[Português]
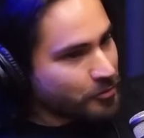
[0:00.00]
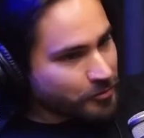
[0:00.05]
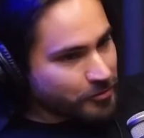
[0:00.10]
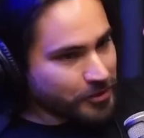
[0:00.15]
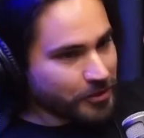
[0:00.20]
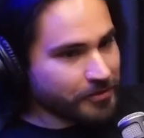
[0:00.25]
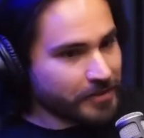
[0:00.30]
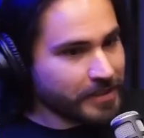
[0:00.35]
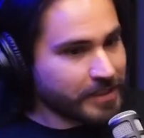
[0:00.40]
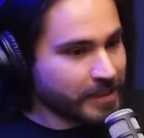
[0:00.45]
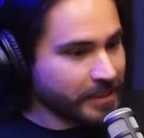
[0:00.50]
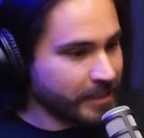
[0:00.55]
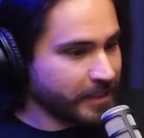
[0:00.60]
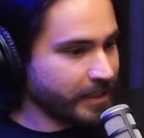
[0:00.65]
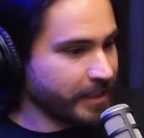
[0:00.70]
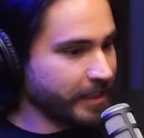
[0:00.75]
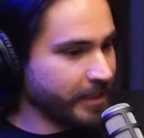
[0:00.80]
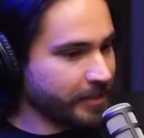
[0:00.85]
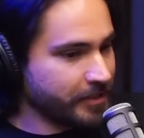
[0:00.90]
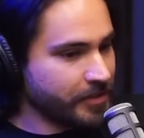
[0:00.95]
que eu tento entender
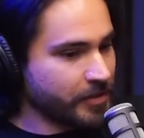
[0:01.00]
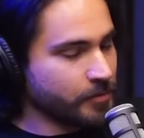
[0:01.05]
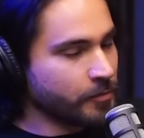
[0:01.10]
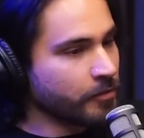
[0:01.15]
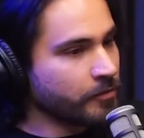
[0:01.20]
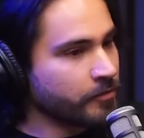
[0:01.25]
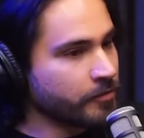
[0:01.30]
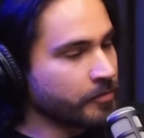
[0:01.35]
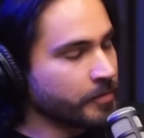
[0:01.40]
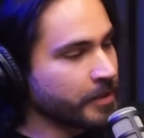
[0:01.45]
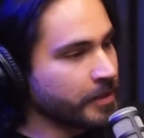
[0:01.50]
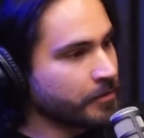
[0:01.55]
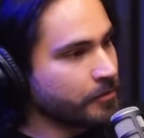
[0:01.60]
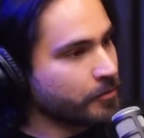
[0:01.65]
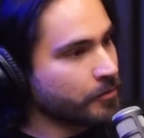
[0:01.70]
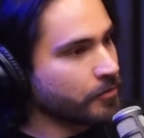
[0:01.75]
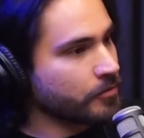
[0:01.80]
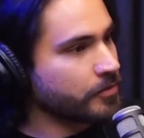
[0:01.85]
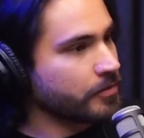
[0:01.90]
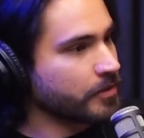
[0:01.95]
é esse
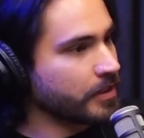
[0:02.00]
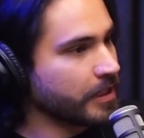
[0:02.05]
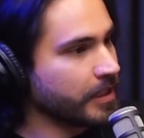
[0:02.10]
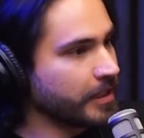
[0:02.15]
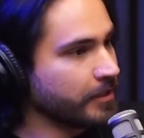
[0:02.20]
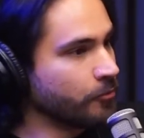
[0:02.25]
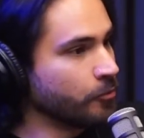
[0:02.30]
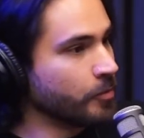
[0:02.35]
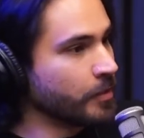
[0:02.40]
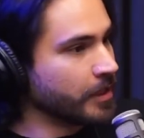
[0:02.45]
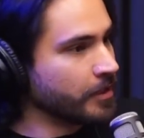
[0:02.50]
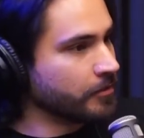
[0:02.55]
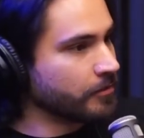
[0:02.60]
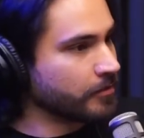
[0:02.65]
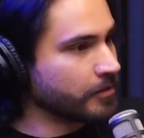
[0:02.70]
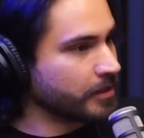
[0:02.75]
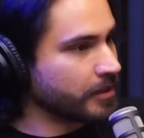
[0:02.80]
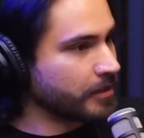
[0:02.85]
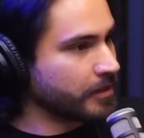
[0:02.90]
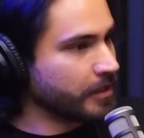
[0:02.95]
movimento é,
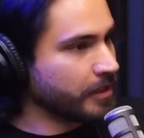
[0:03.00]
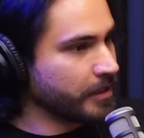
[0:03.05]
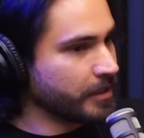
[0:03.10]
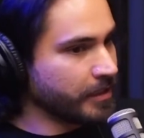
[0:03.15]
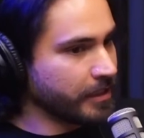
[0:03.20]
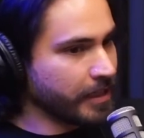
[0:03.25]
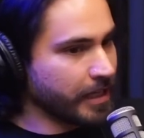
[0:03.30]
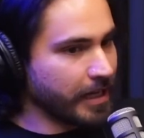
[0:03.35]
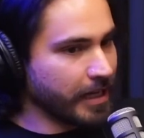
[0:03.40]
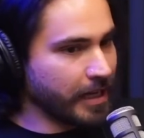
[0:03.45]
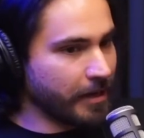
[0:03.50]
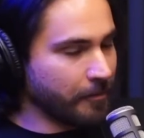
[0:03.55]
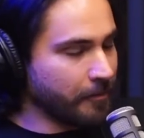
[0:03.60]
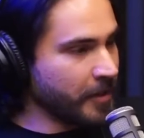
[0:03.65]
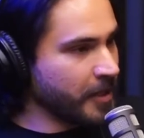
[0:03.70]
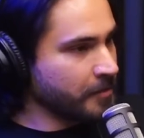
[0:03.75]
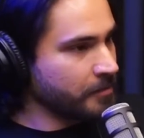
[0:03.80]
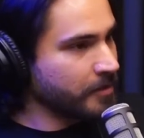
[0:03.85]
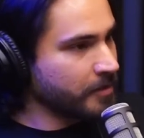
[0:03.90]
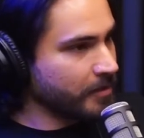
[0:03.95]
humano, que a
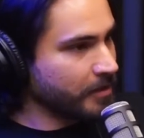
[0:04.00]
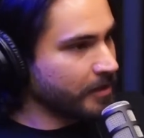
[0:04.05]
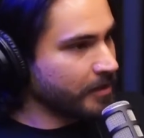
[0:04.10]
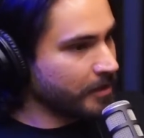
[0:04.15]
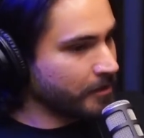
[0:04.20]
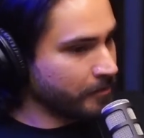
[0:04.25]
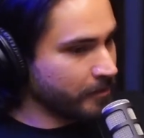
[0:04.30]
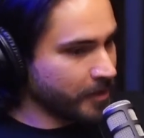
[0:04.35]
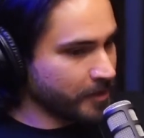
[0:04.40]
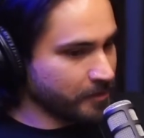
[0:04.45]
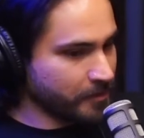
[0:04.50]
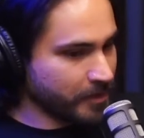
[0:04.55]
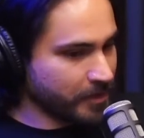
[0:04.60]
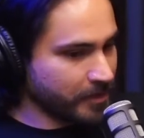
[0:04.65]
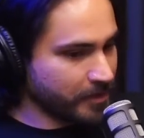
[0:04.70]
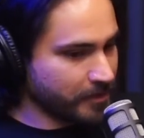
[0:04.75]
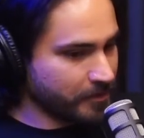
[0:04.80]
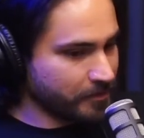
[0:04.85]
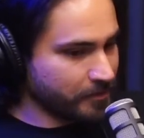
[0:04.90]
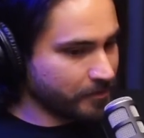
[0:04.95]
mesma, a
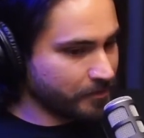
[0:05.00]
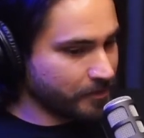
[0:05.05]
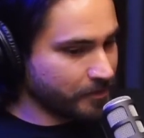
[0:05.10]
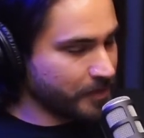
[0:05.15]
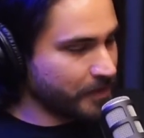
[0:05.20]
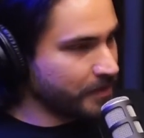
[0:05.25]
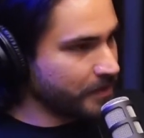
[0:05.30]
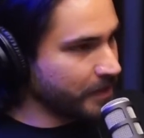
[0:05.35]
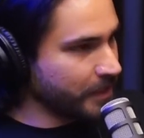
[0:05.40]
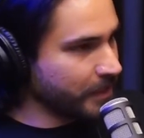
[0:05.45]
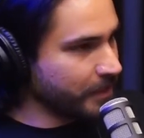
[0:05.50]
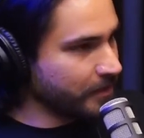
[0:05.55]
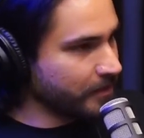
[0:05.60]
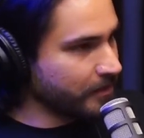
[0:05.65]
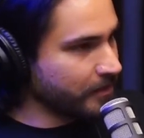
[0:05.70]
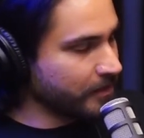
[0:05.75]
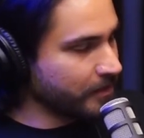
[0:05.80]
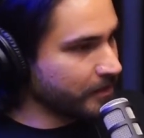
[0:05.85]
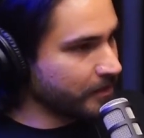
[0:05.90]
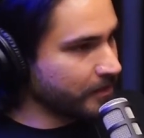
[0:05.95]
mesma psique
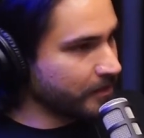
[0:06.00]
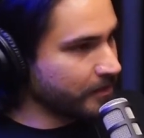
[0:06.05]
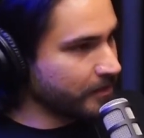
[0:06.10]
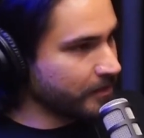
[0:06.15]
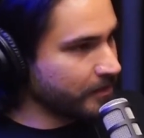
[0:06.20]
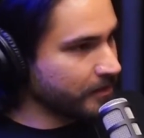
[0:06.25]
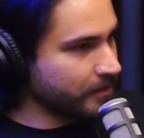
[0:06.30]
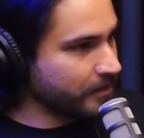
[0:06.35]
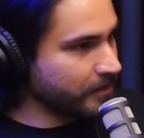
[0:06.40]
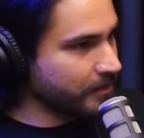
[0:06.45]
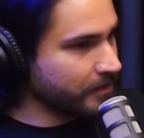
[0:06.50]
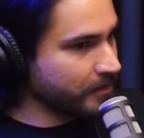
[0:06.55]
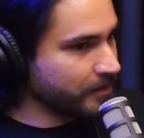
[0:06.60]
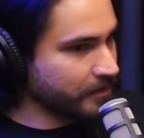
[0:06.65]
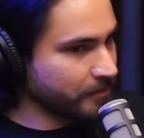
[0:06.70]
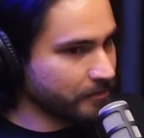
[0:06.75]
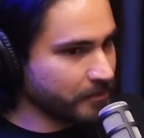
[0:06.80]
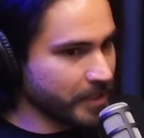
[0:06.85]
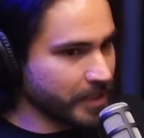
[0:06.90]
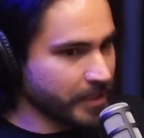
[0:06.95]
que,
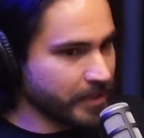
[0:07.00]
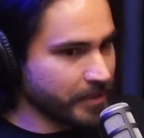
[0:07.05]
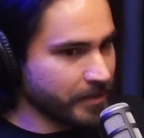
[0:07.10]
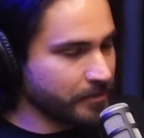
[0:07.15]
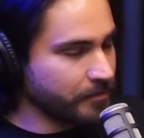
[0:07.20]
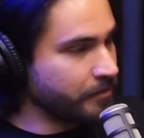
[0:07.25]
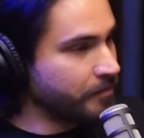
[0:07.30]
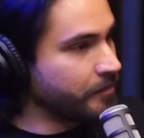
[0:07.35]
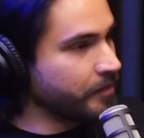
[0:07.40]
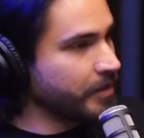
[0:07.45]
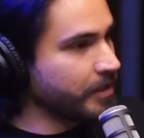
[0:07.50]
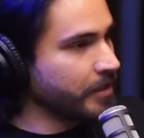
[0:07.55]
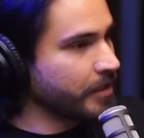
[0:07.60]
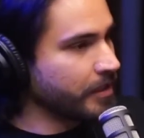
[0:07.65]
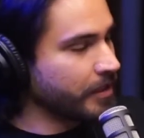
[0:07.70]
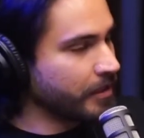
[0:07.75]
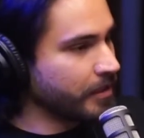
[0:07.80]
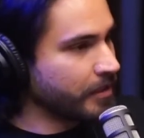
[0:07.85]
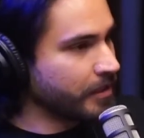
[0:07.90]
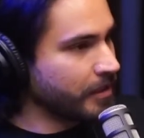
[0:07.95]
que
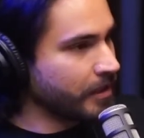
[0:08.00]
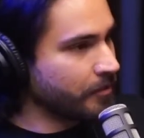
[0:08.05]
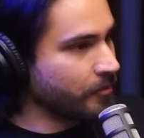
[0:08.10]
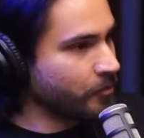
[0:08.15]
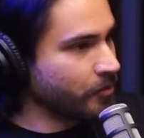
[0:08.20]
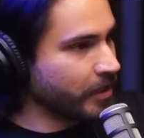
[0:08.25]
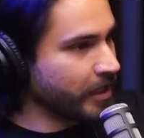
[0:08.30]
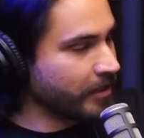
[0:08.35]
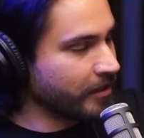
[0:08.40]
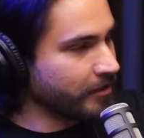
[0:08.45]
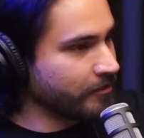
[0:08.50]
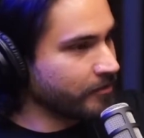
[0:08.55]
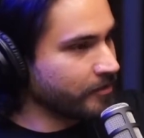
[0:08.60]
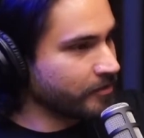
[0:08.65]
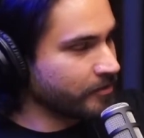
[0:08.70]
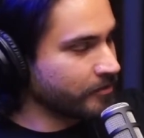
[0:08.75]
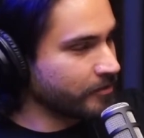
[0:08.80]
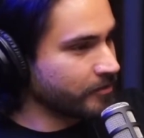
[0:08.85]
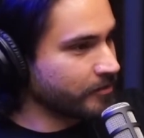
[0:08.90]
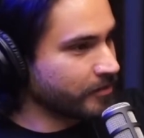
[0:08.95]
vira a mulher
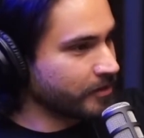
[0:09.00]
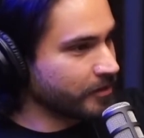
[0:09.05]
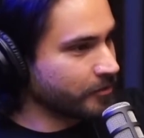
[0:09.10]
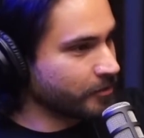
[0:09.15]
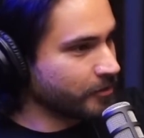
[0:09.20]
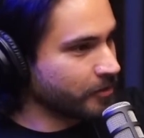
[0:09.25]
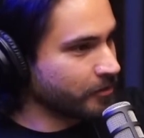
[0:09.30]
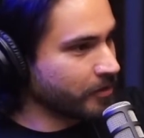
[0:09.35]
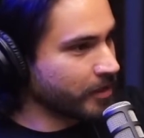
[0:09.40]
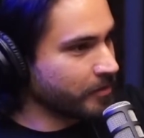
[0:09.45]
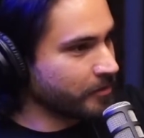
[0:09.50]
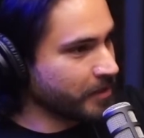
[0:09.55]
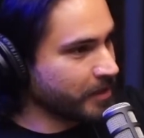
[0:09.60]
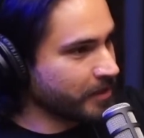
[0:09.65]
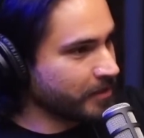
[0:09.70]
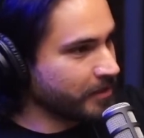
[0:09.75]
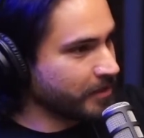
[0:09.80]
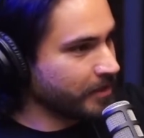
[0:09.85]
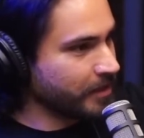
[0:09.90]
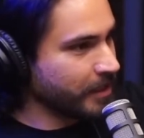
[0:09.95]
lavando a louça com a
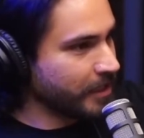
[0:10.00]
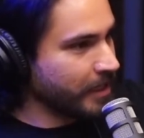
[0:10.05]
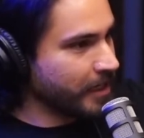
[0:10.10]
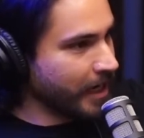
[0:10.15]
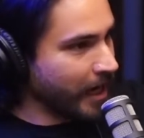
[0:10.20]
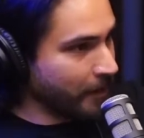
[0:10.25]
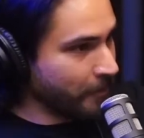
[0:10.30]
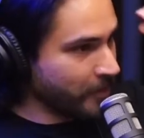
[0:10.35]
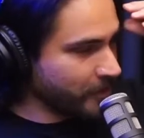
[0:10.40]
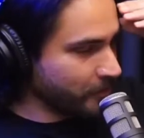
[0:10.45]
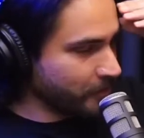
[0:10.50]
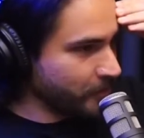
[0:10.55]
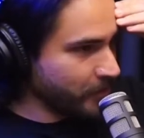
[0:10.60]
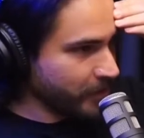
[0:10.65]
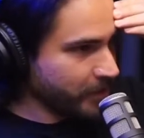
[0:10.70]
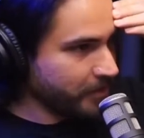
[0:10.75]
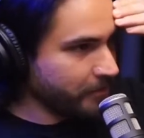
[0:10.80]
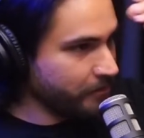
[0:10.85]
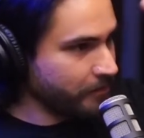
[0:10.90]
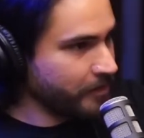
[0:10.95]
camisa. A mesma
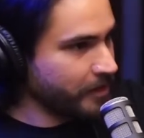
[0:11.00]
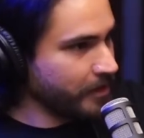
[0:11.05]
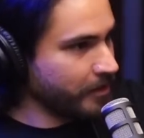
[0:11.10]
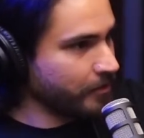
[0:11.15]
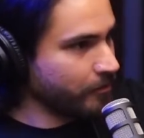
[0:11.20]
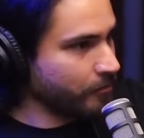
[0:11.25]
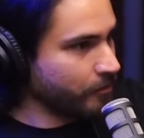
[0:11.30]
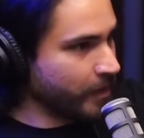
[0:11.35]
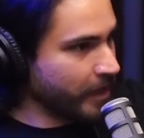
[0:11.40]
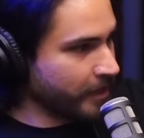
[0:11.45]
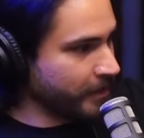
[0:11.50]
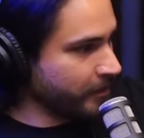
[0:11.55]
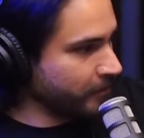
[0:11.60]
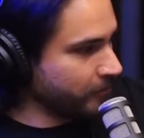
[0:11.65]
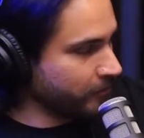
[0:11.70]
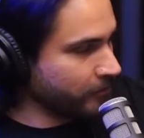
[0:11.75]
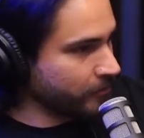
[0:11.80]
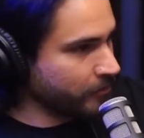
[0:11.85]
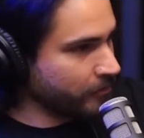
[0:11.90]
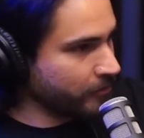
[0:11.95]
psique que vira o
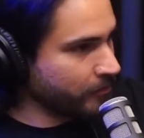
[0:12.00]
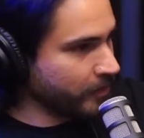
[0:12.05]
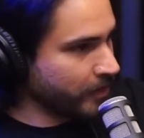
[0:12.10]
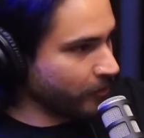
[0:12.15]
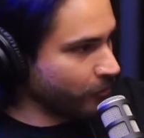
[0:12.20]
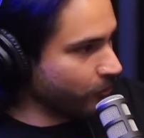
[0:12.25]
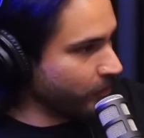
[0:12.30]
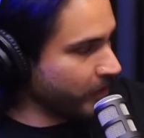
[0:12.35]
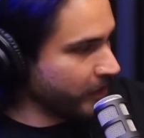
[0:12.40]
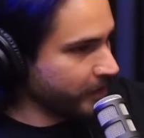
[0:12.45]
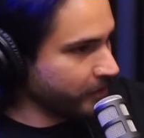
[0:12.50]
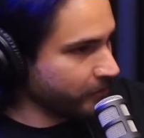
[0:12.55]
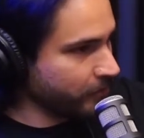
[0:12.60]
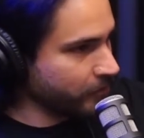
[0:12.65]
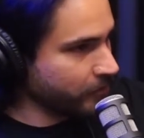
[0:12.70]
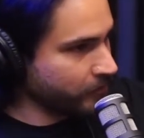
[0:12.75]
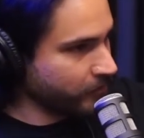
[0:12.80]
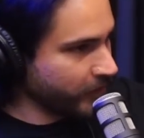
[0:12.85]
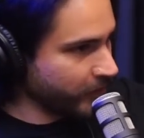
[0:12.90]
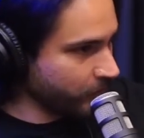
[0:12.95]
marido no sofá, o marido no
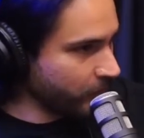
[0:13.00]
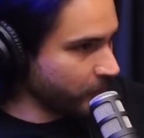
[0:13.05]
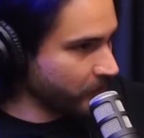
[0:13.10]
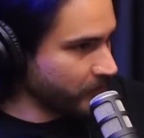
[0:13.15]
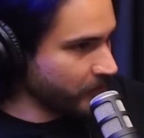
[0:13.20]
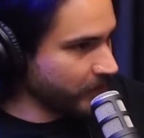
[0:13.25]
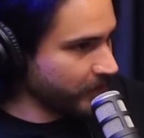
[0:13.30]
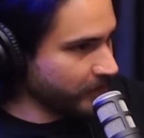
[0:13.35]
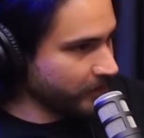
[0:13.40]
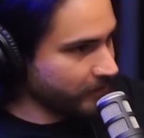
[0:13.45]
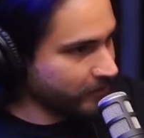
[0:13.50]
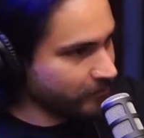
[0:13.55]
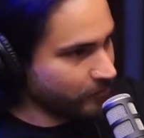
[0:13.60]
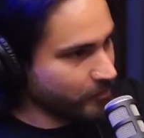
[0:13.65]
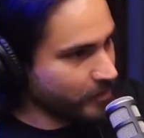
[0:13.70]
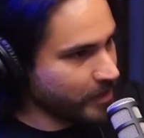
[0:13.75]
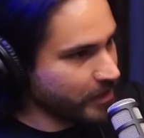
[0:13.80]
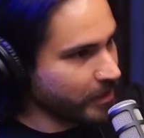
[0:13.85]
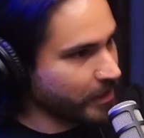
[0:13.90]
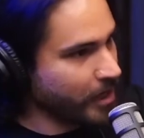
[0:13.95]
sofá é uma psique
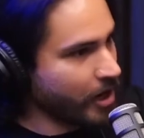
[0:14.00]
humana. Sem